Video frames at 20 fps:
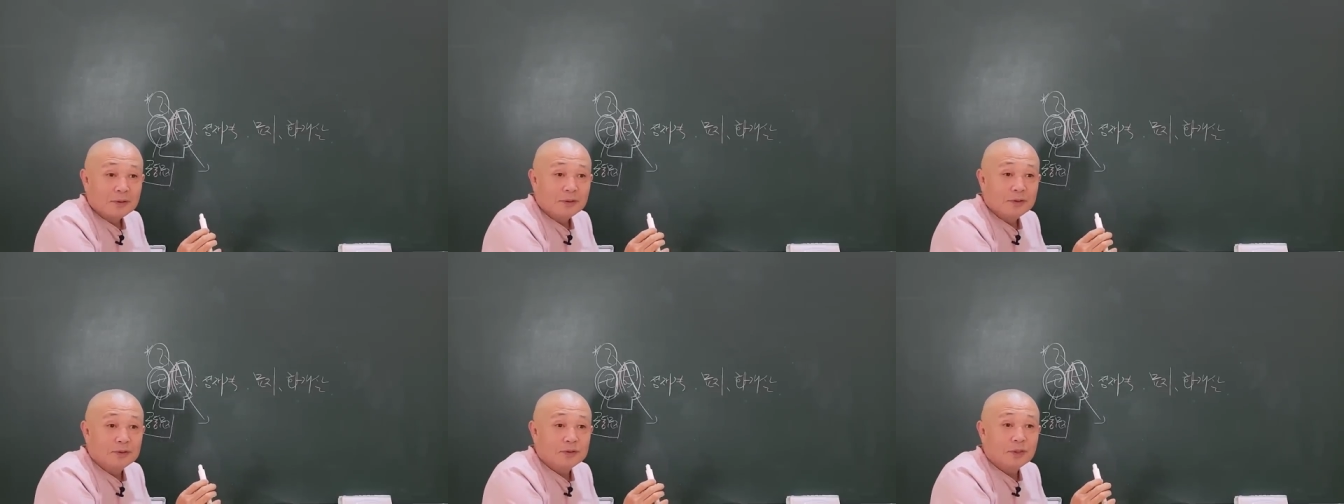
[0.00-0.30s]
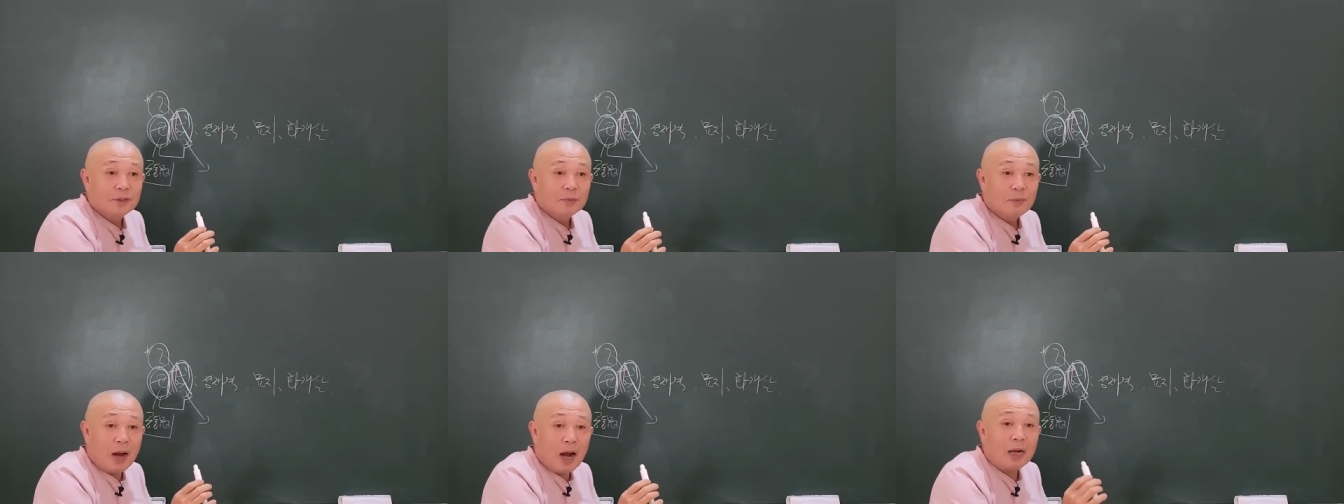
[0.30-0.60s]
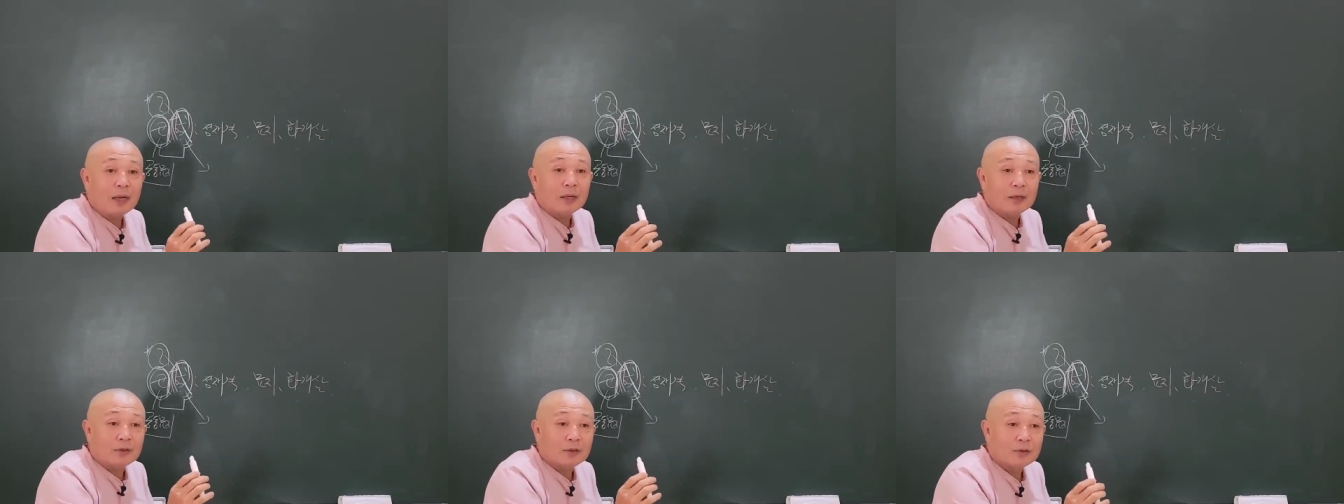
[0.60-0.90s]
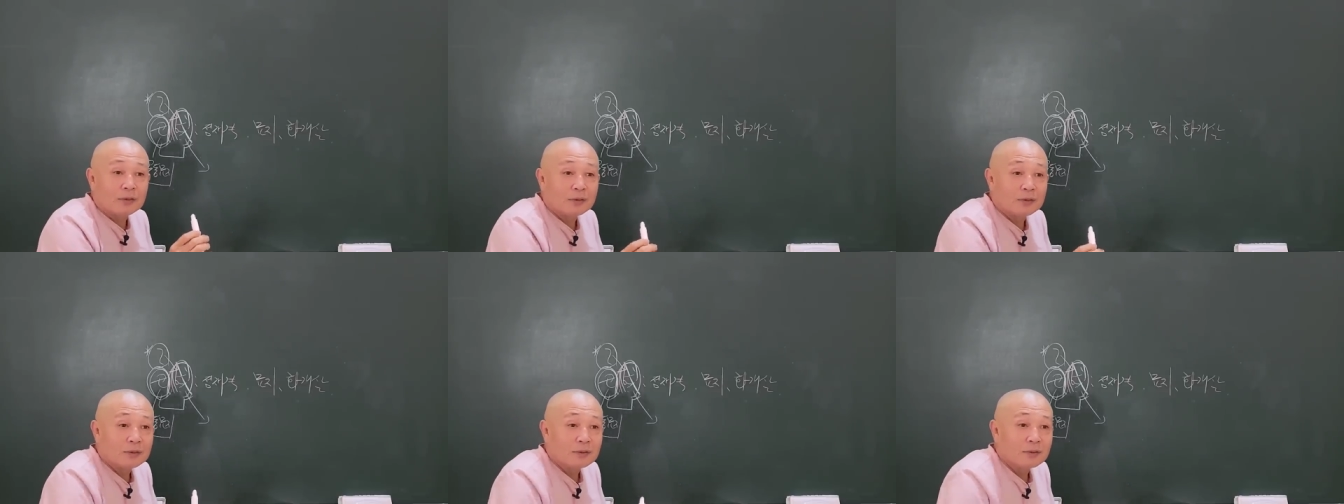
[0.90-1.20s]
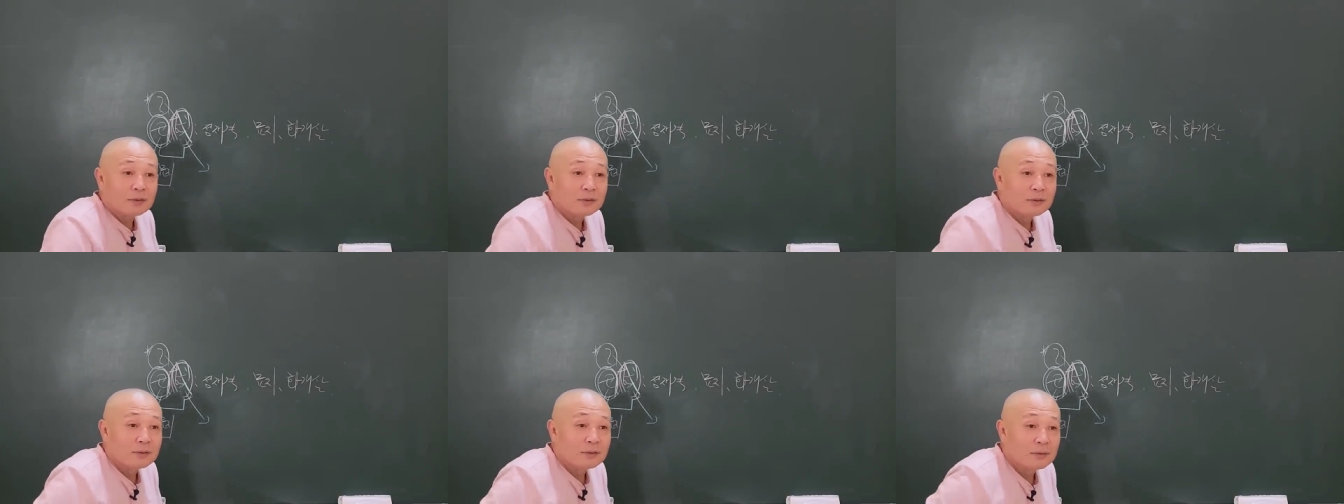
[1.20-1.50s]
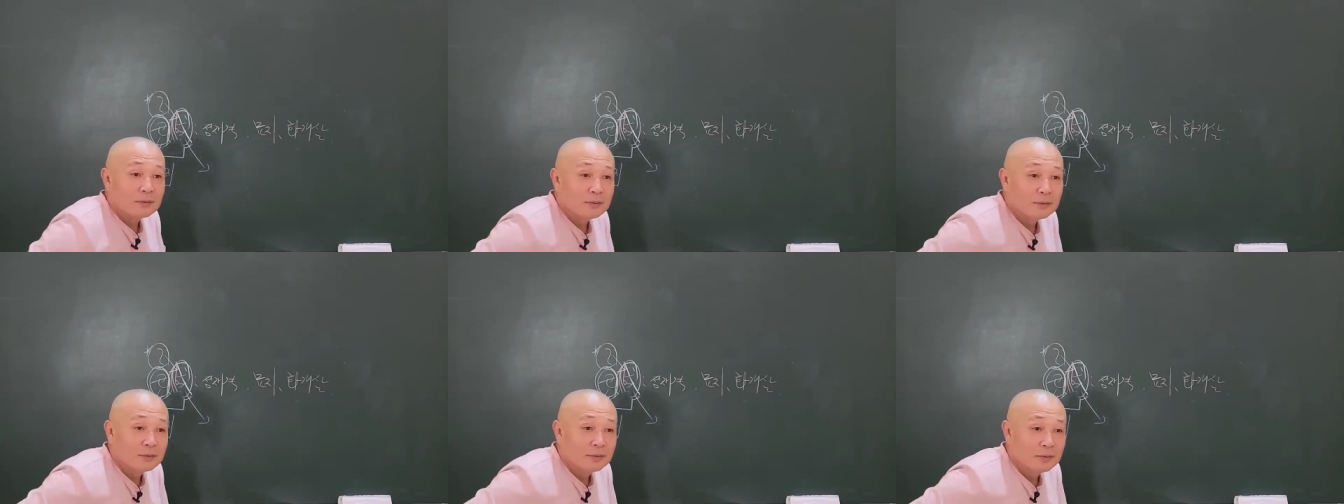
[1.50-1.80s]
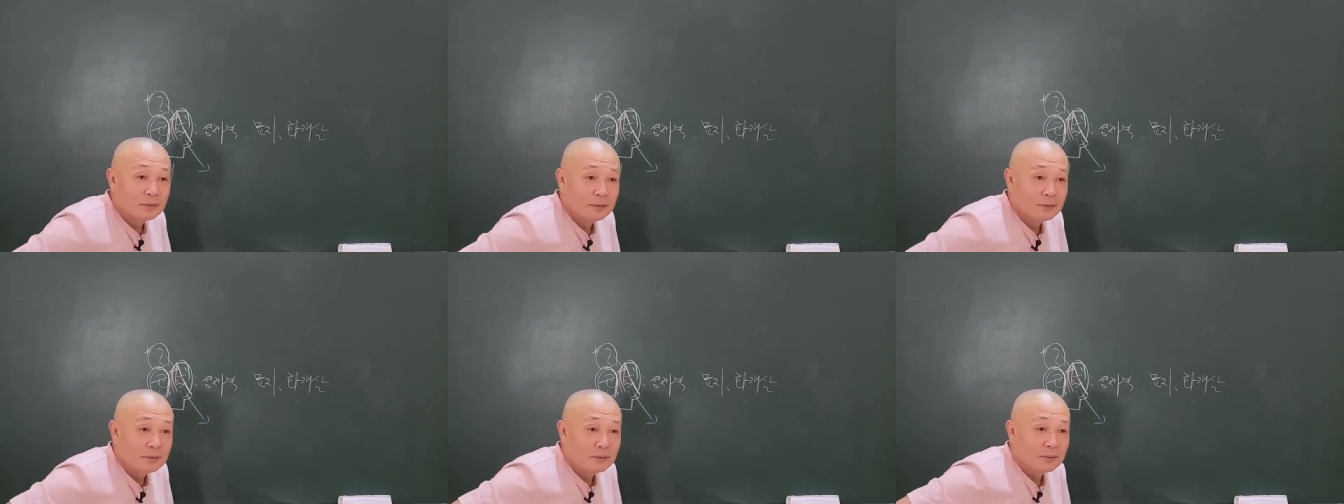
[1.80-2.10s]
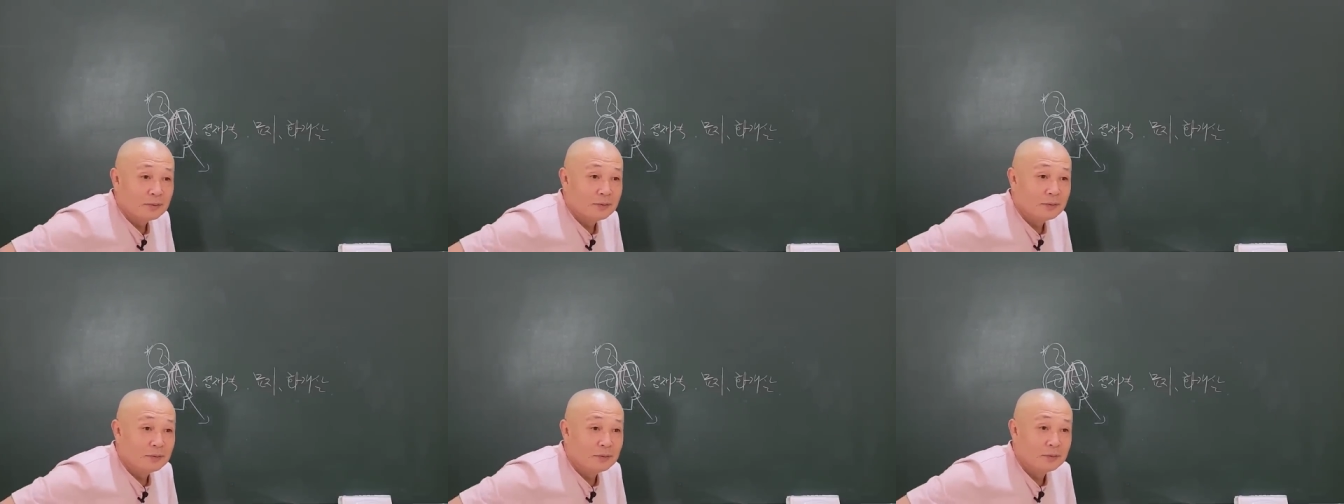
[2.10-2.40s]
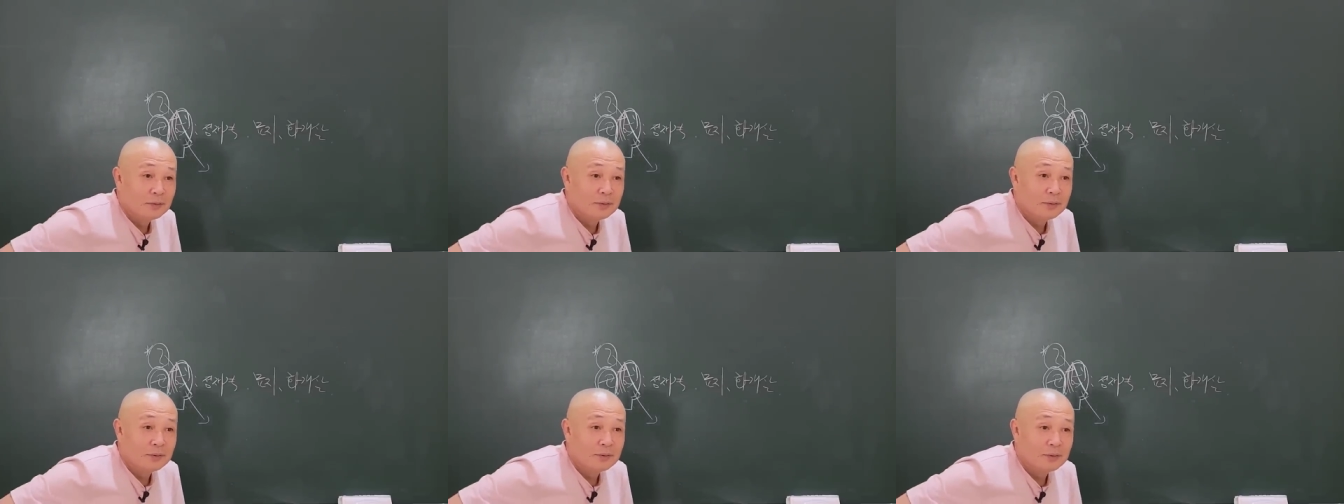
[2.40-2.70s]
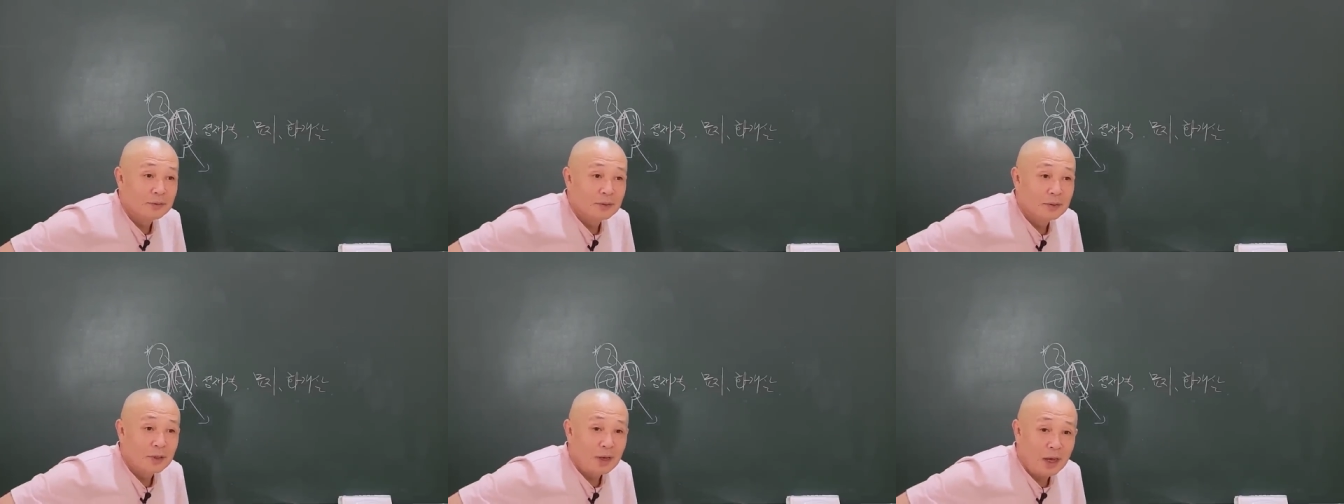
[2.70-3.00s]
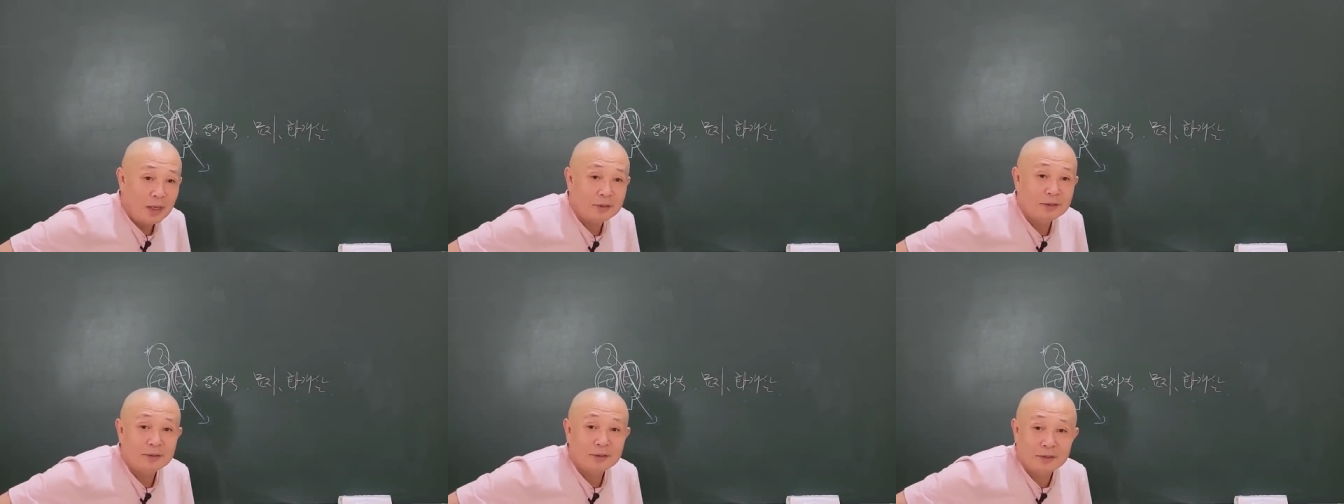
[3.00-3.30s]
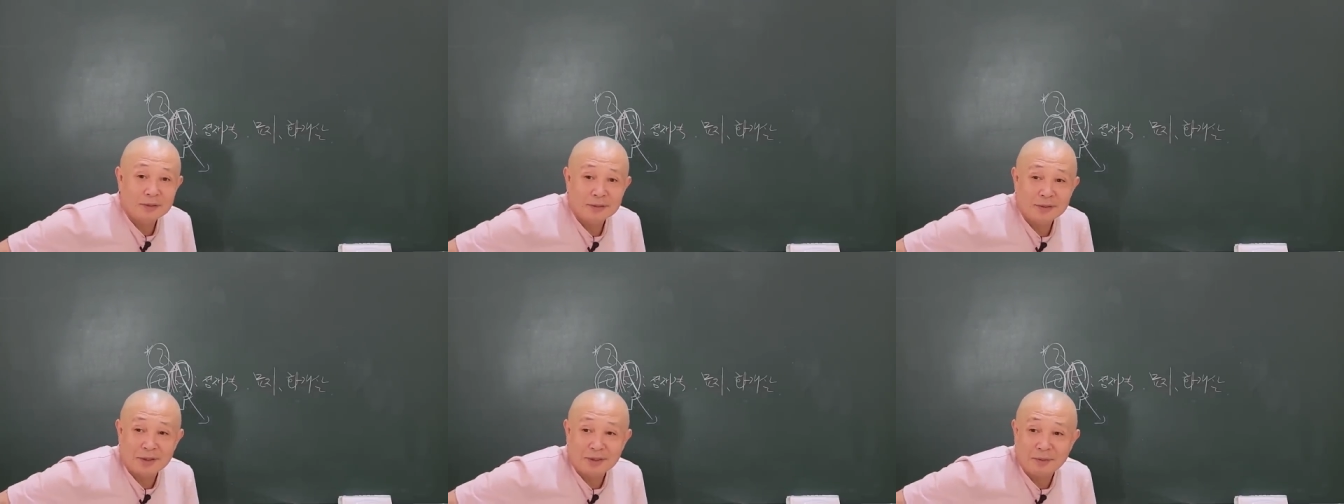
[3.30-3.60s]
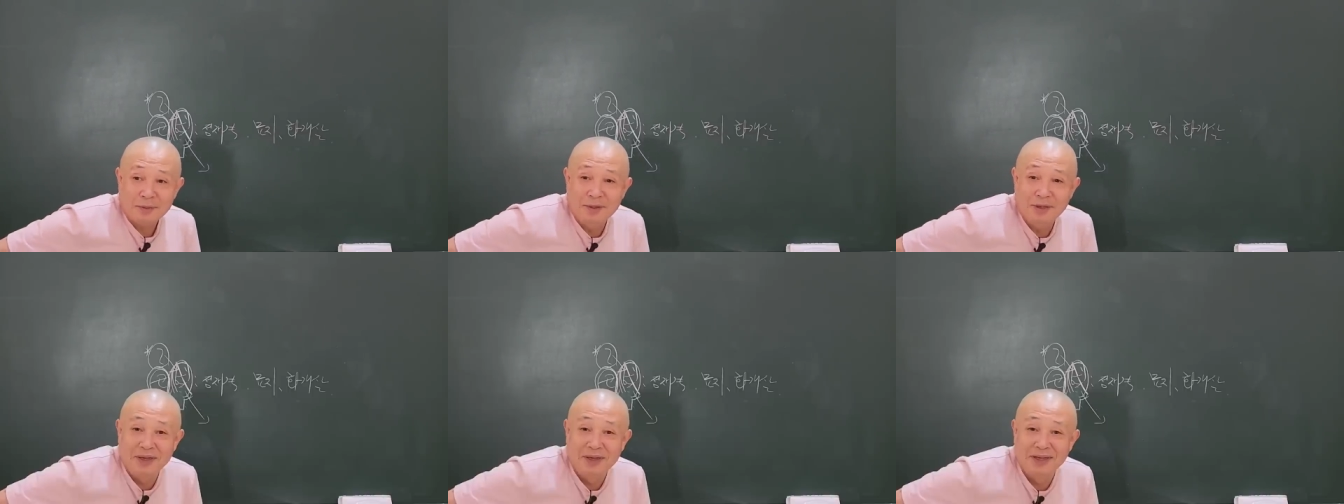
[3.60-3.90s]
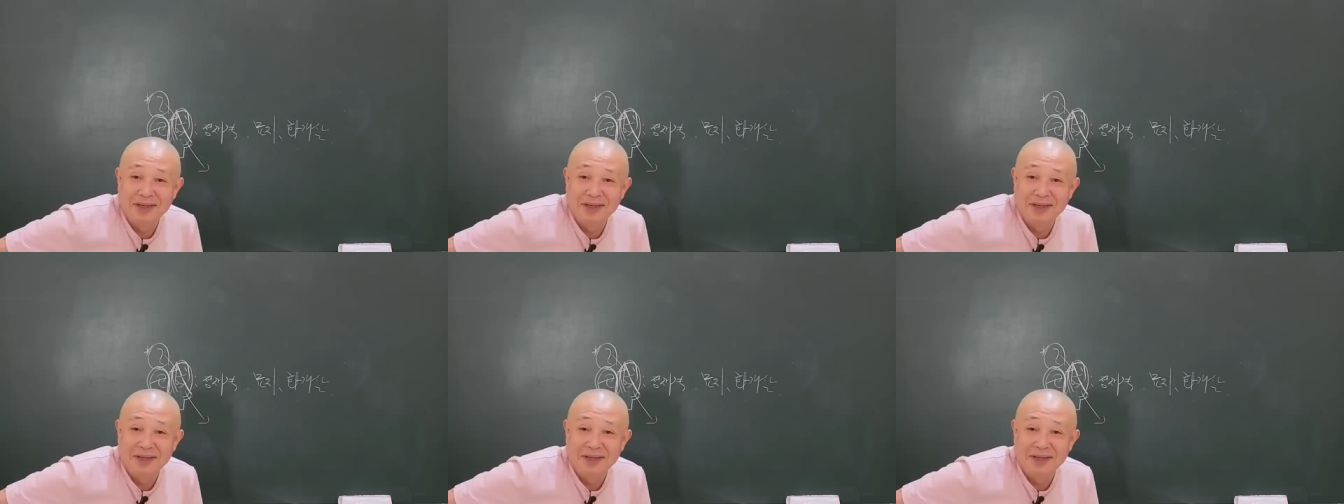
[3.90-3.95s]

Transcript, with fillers: 이제 막, 어, 하직한 사람.